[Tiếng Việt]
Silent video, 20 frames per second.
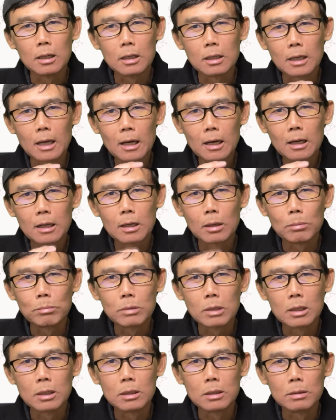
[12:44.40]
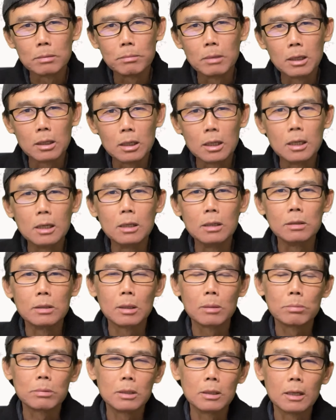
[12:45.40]
các cái động từ bình thường
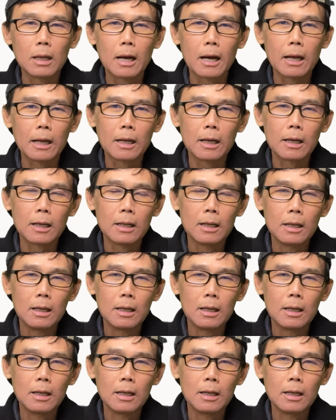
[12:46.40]
trong tương lai đó